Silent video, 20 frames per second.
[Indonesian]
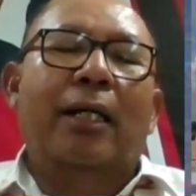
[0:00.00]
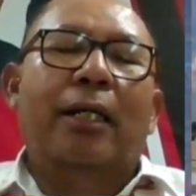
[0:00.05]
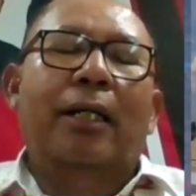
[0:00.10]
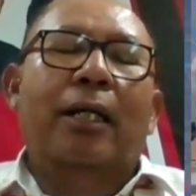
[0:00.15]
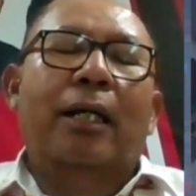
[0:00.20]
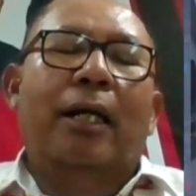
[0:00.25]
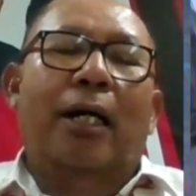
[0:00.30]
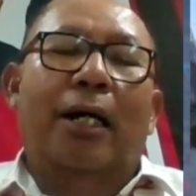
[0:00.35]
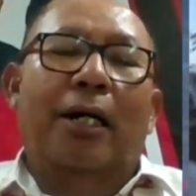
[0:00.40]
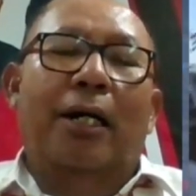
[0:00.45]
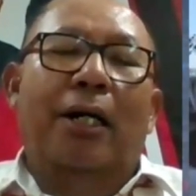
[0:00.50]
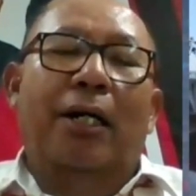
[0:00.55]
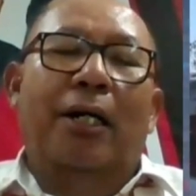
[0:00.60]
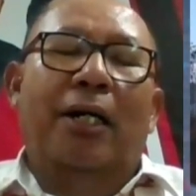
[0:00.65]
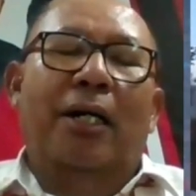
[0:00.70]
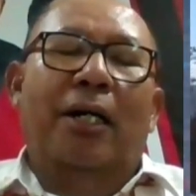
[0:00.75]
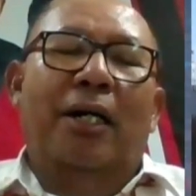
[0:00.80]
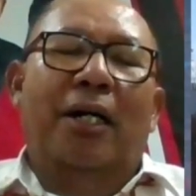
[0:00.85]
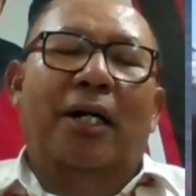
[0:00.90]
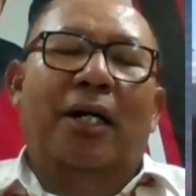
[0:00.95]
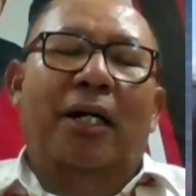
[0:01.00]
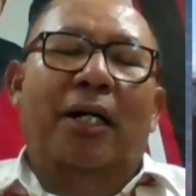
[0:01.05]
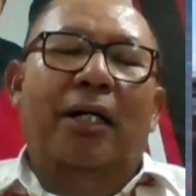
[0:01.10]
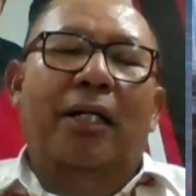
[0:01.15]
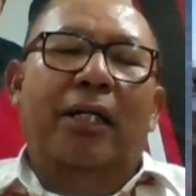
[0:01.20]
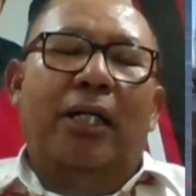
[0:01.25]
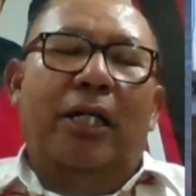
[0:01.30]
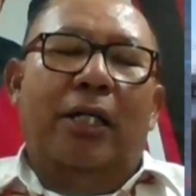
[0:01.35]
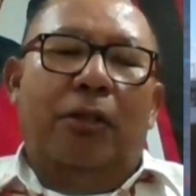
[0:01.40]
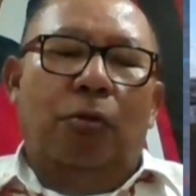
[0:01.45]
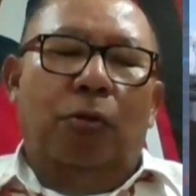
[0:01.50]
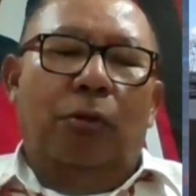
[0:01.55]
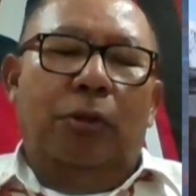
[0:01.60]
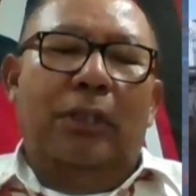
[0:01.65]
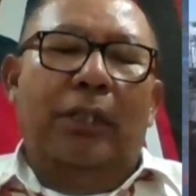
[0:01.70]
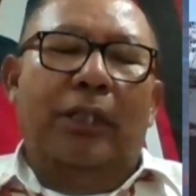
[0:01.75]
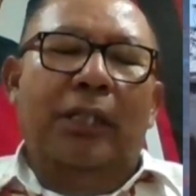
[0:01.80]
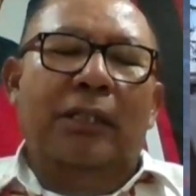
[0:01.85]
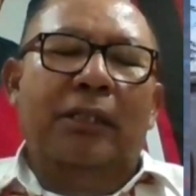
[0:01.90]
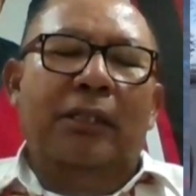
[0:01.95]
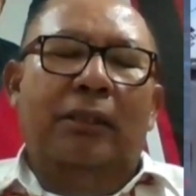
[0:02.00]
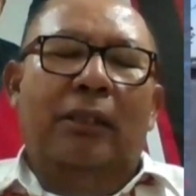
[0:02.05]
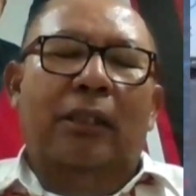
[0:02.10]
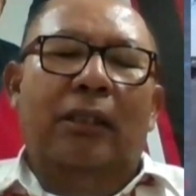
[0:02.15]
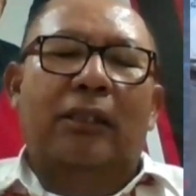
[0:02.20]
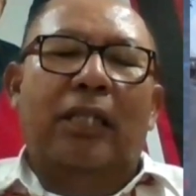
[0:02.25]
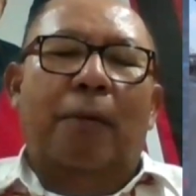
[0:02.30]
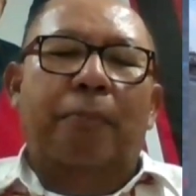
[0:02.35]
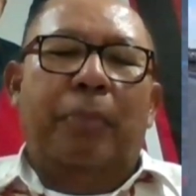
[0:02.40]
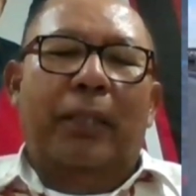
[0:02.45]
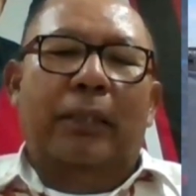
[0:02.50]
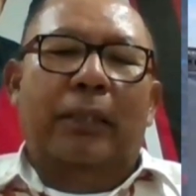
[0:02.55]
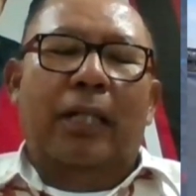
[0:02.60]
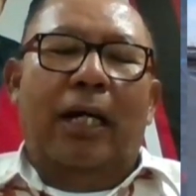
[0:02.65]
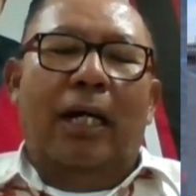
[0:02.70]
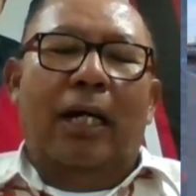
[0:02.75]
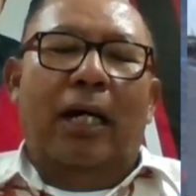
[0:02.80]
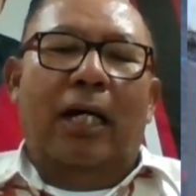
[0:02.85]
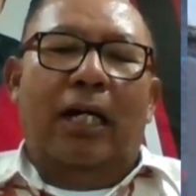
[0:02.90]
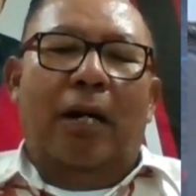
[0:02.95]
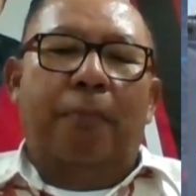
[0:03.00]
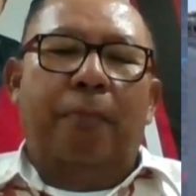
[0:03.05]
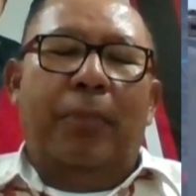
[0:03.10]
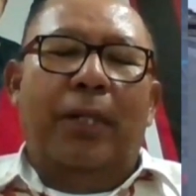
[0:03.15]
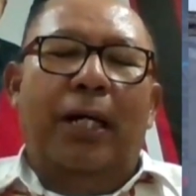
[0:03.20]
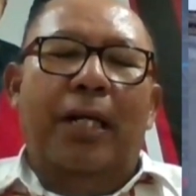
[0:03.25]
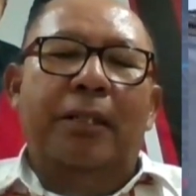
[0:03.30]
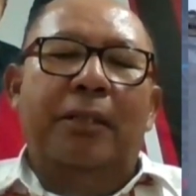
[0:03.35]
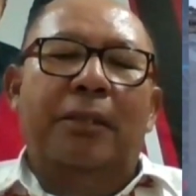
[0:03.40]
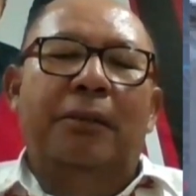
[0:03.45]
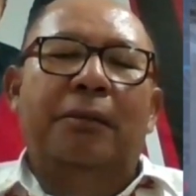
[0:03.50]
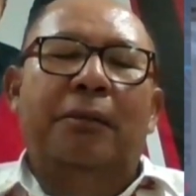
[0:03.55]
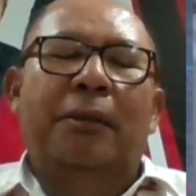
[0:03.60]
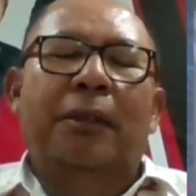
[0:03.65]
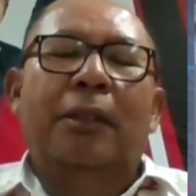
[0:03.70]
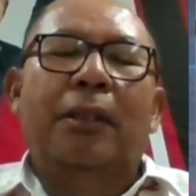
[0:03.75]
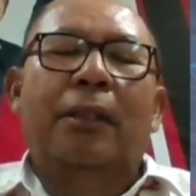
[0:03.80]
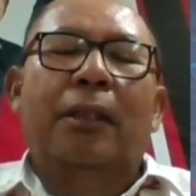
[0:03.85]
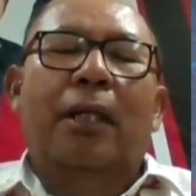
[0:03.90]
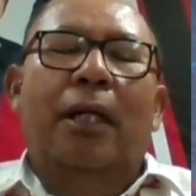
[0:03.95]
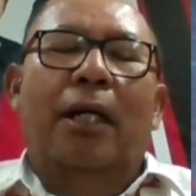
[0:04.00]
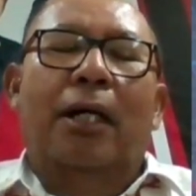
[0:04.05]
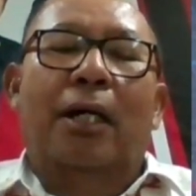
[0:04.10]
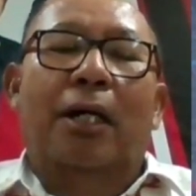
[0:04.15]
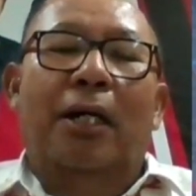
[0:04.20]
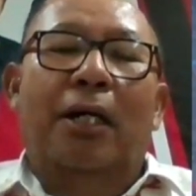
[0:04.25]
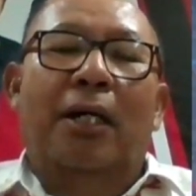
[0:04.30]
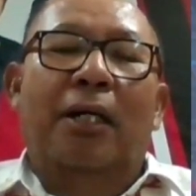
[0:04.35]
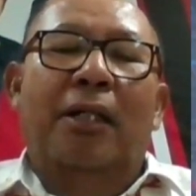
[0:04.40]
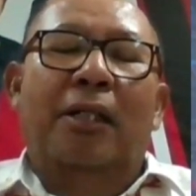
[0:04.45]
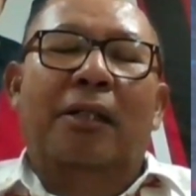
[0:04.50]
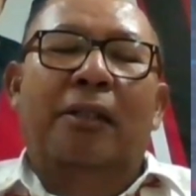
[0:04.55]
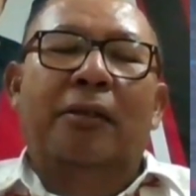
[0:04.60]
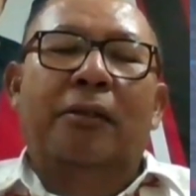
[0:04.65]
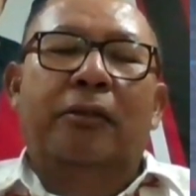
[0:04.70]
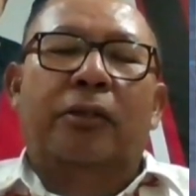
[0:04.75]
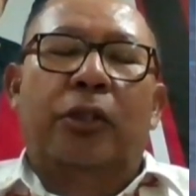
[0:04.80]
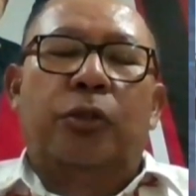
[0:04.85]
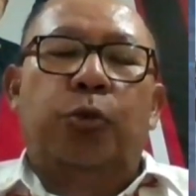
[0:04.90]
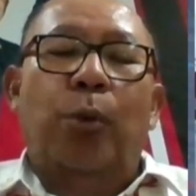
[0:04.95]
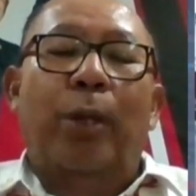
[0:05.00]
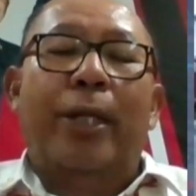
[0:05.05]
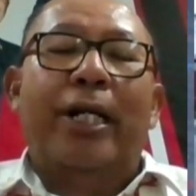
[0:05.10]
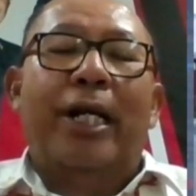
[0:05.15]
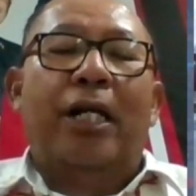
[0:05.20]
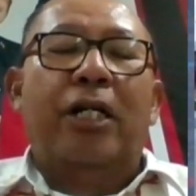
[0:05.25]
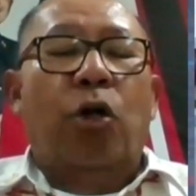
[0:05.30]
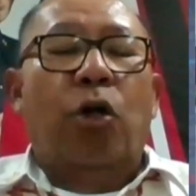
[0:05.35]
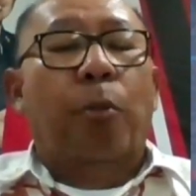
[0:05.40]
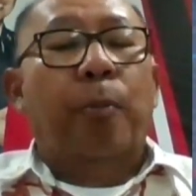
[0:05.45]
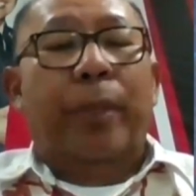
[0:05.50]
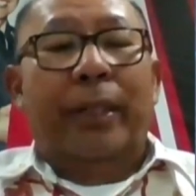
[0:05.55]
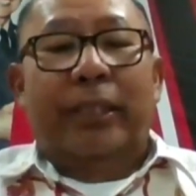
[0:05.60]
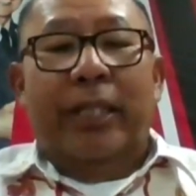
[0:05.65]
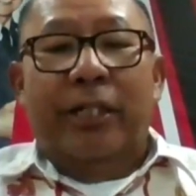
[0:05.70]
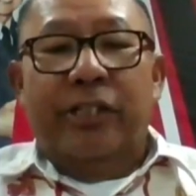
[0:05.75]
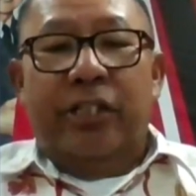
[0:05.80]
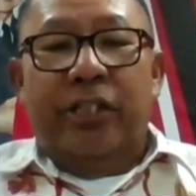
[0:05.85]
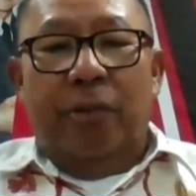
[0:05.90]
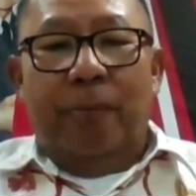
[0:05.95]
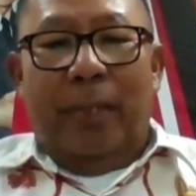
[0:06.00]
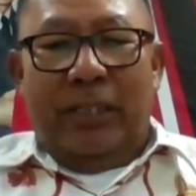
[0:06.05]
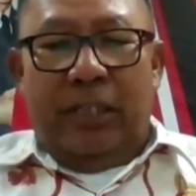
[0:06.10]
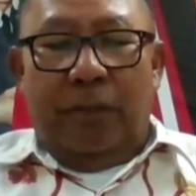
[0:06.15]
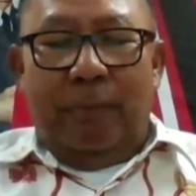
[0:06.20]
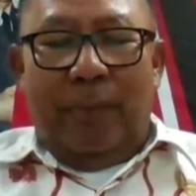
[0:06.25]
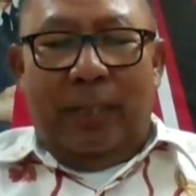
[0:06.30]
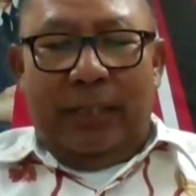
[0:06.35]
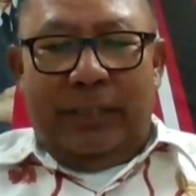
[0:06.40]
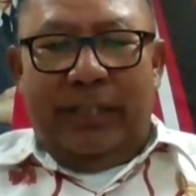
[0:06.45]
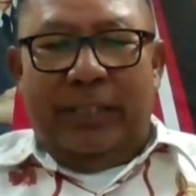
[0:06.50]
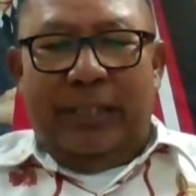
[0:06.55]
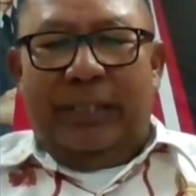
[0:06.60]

uh, eh, ikuti tetap kita harapkan uh, sesuai dengan kompetensi masing-masing.